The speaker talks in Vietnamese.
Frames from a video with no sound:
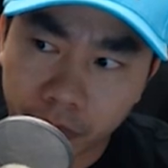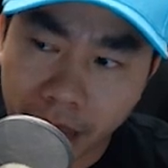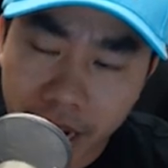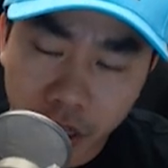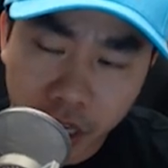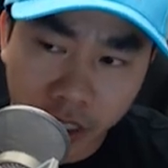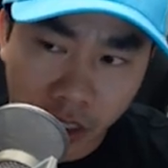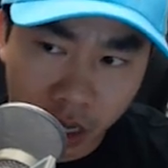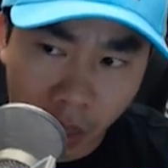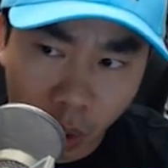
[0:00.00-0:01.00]
Palantir
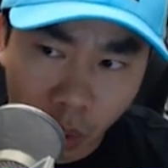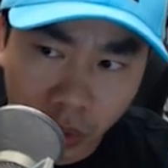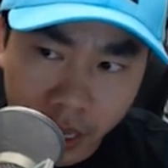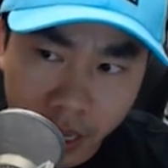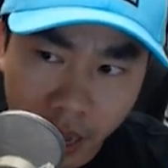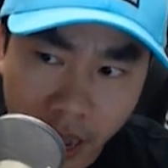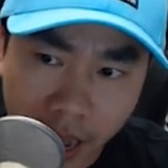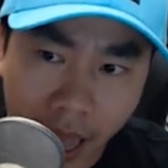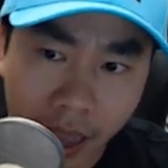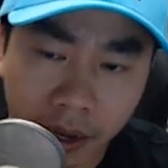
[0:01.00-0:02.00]
trở thành một công ty
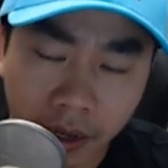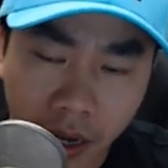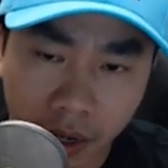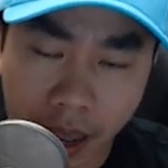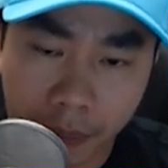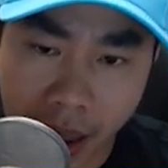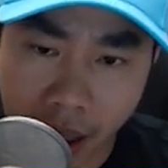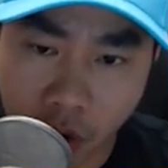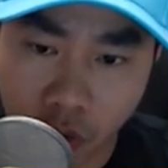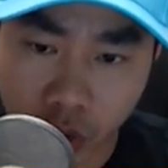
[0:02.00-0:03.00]
AI rất là
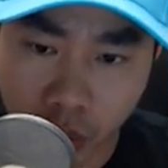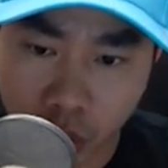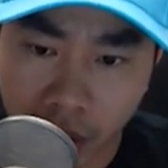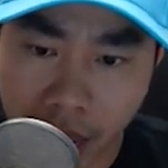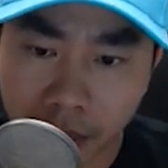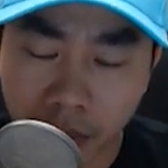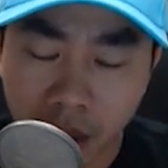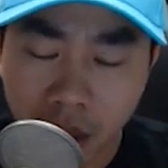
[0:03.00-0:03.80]
powerful trong tương lai